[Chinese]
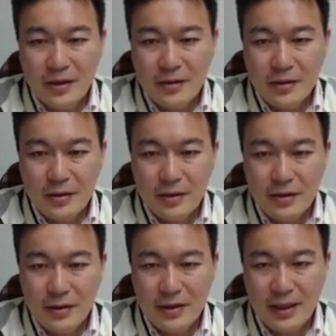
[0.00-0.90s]
呢
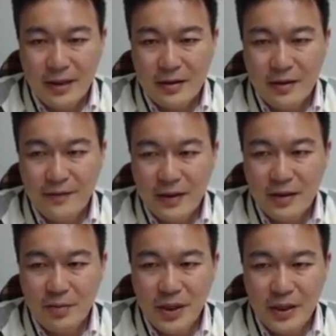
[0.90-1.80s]
是是这样十二分
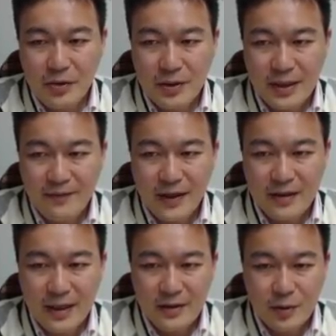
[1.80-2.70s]
之 b h 三
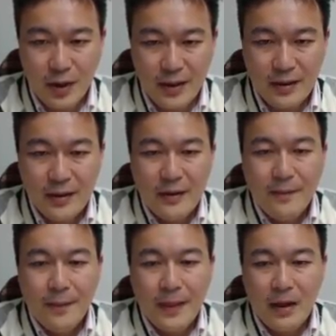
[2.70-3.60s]
方在算，
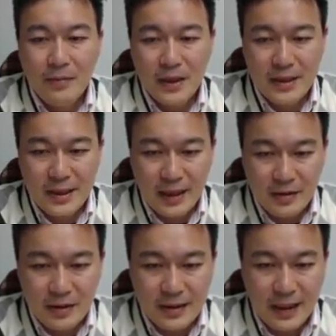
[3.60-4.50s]
然后面积当
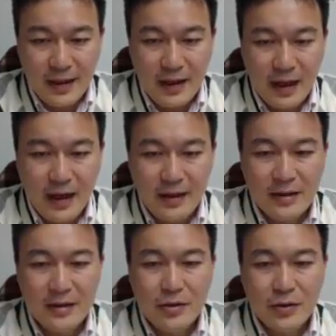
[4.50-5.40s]
然是这样 r
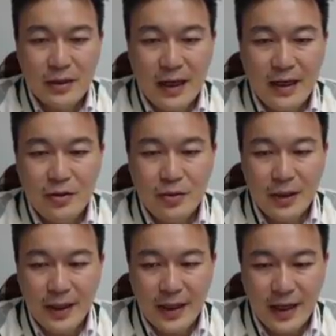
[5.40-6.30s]
呢就是 i 除
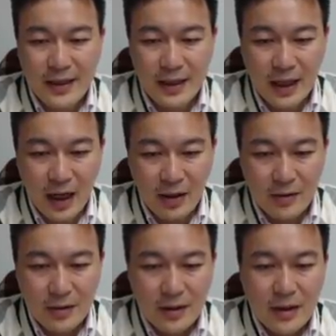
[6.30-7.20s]
以 a 开根
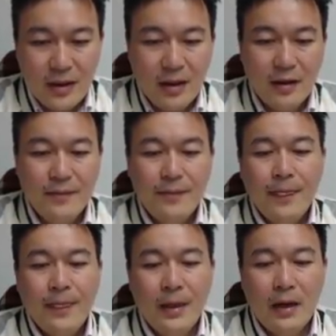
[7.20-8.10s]
号好，
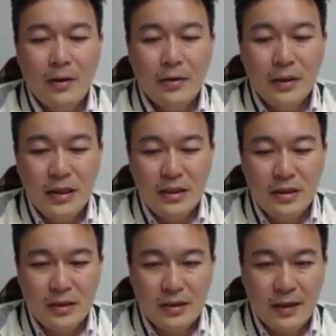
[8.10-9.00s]
然后 E
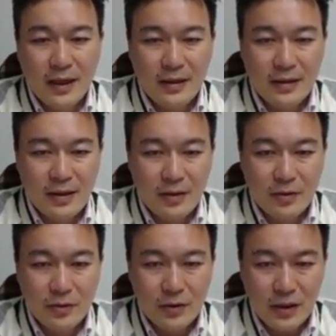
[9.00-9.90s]
值他已经告
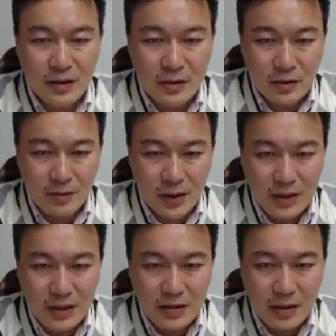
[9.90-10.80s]
诉你是
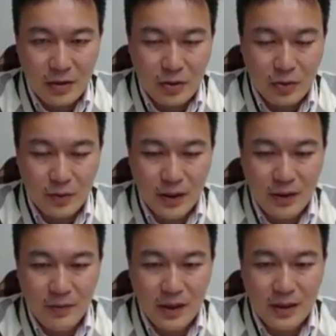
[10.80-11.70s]
偏心是二十五 m
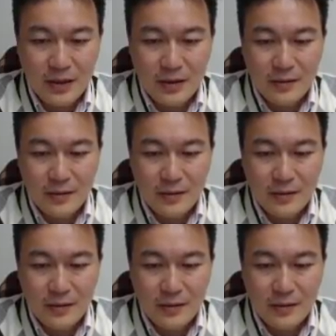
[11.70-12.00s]
m